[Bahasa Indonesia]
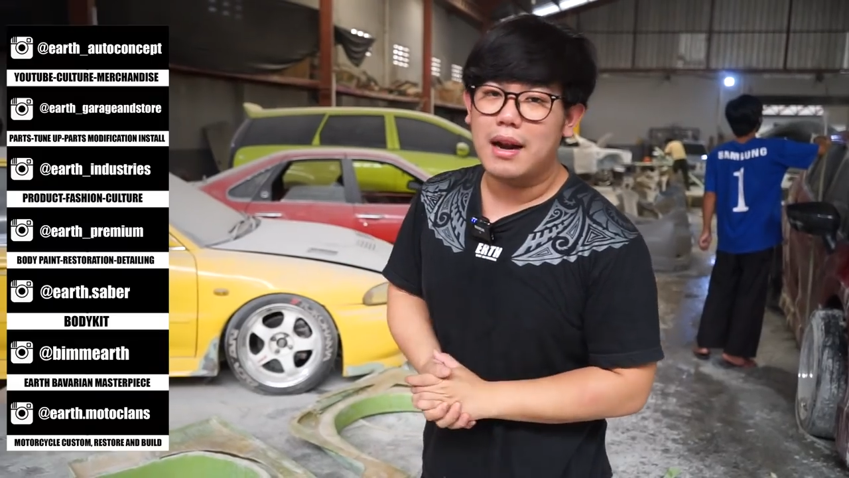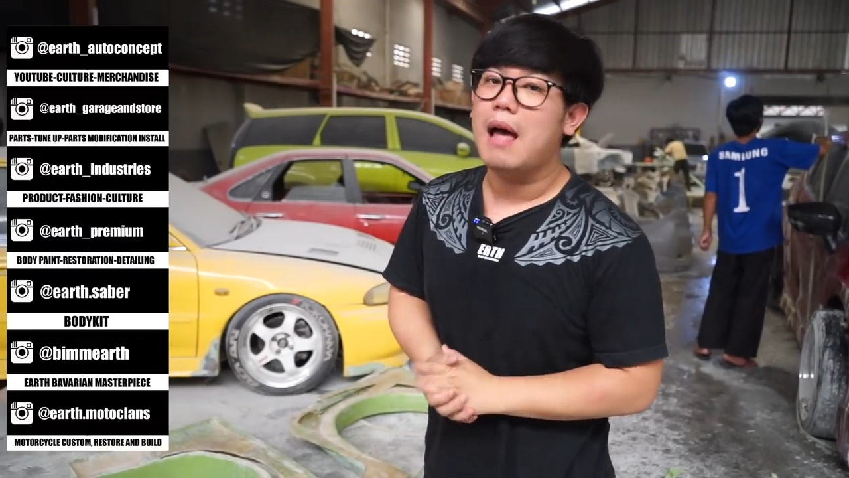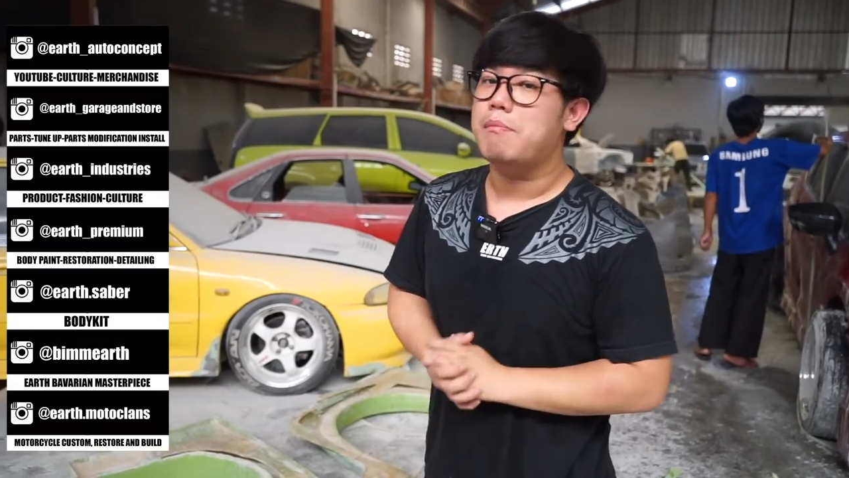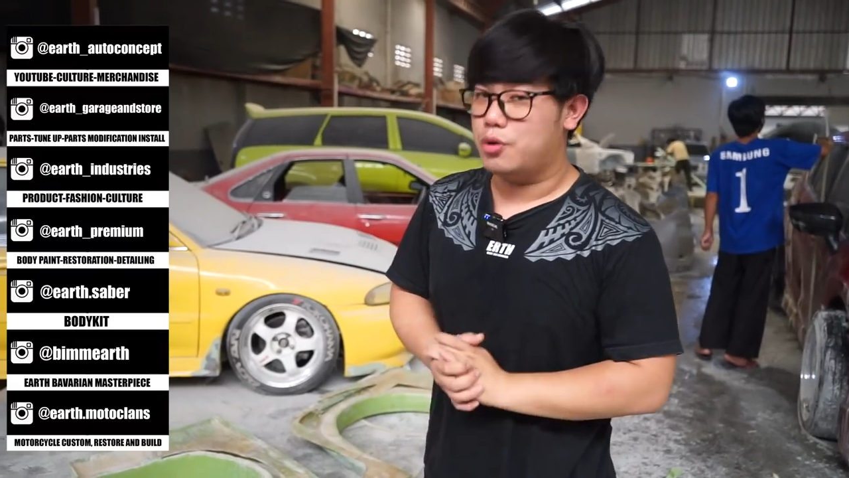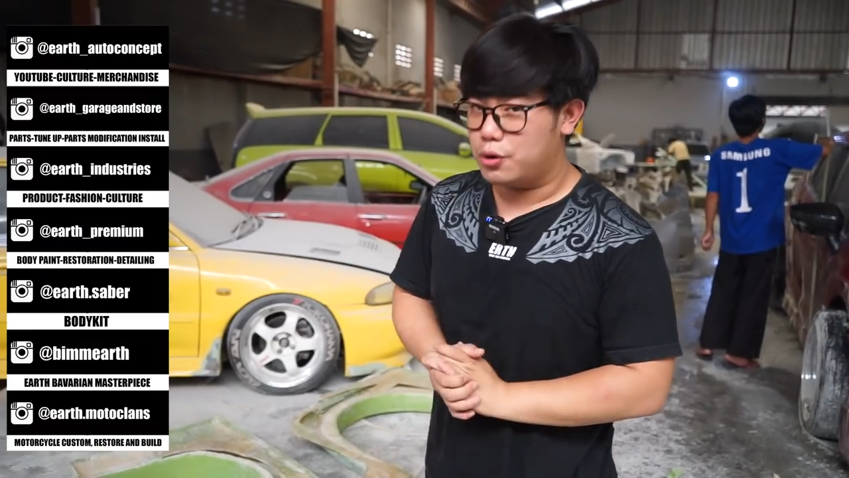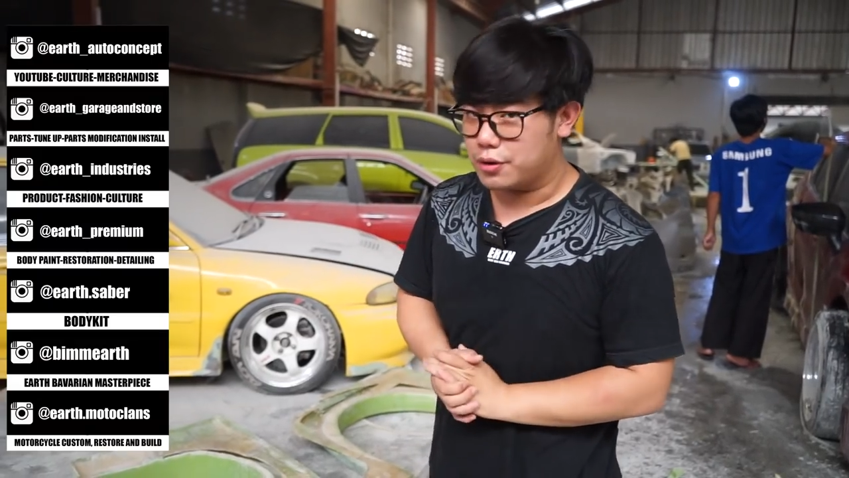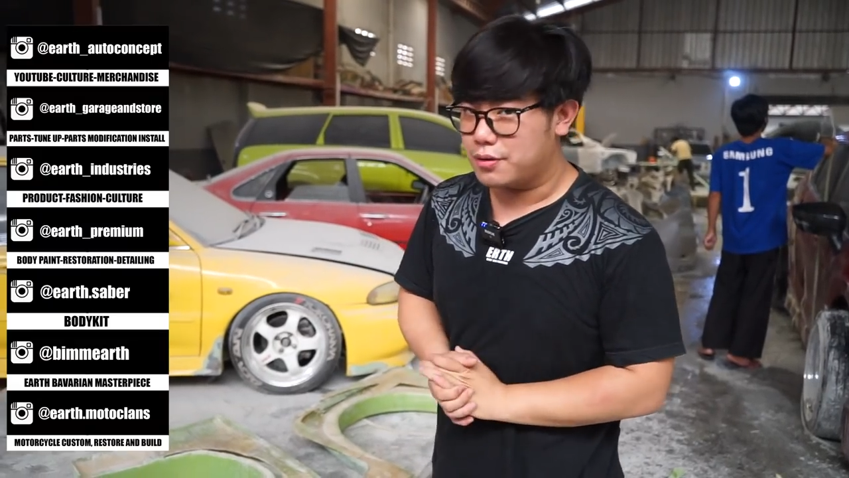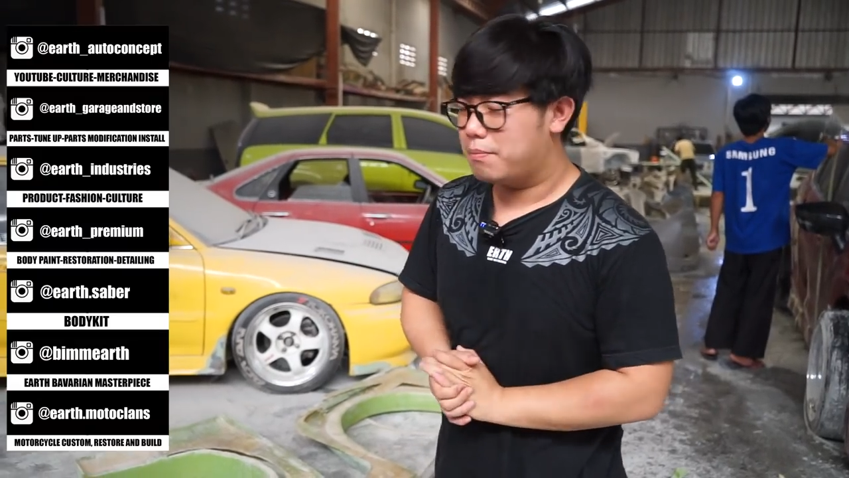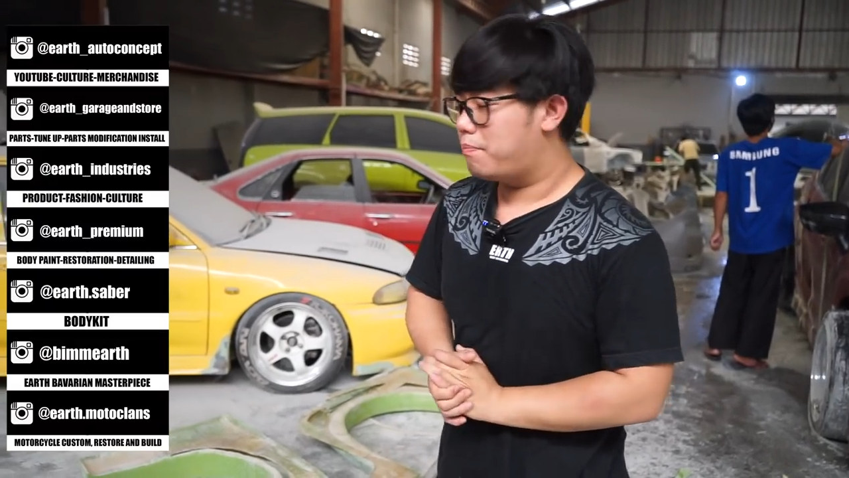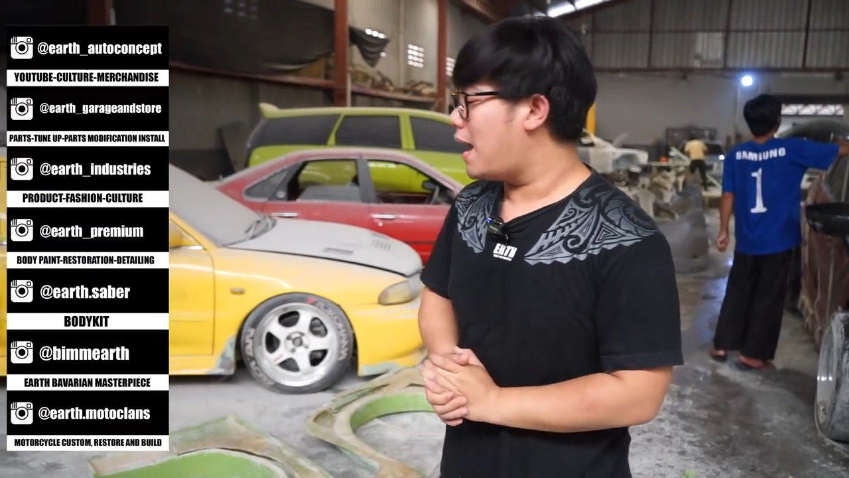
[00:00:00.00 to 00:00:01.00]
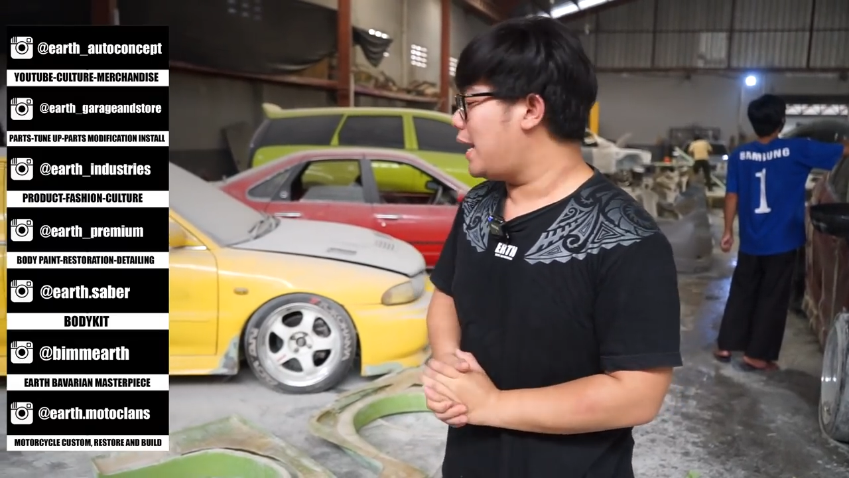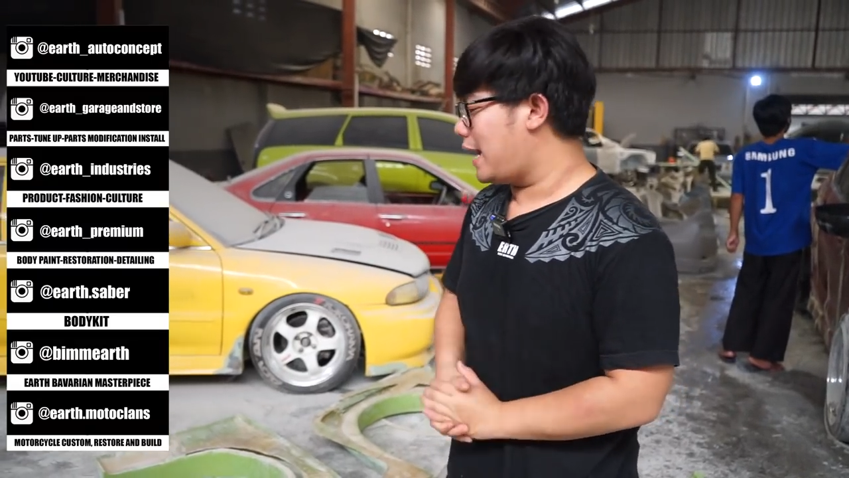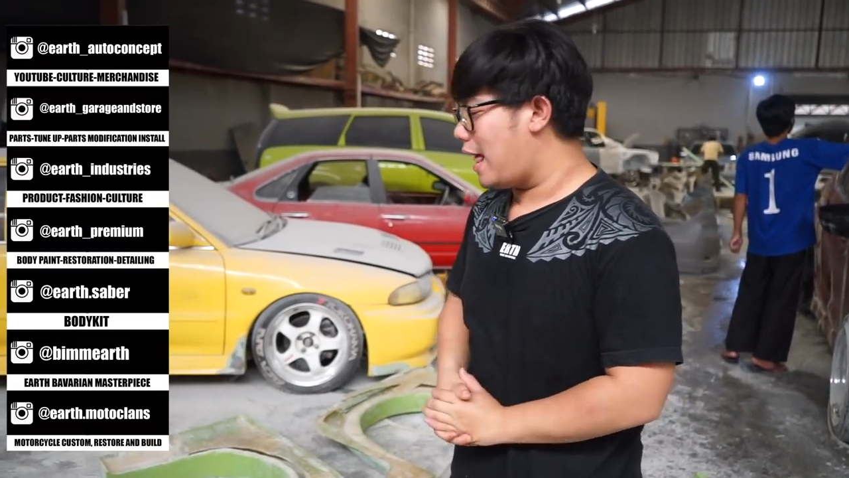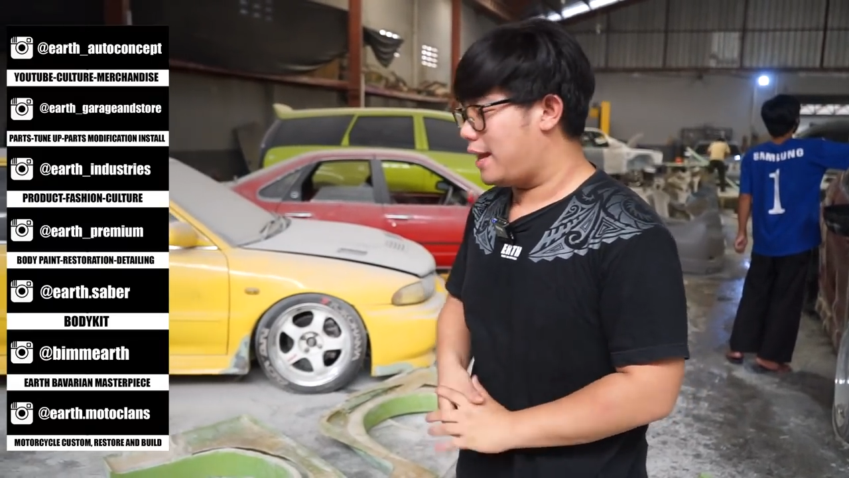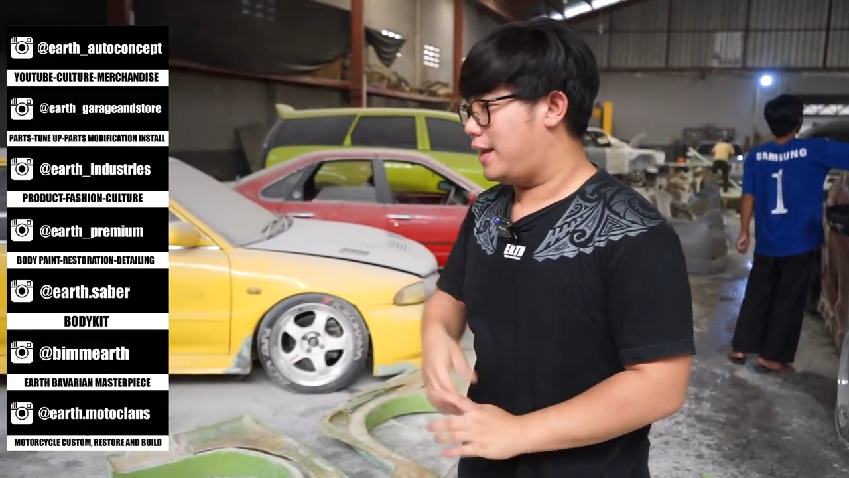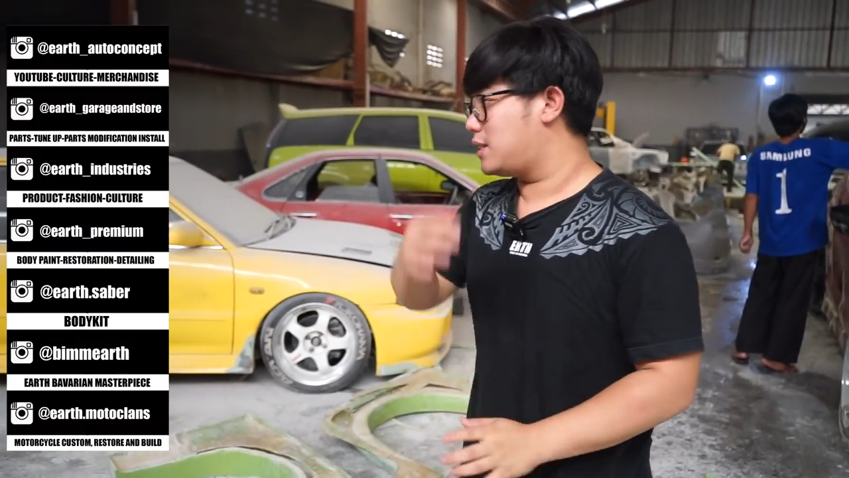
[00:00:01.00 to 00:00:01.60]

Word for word: Namun, balik lagi,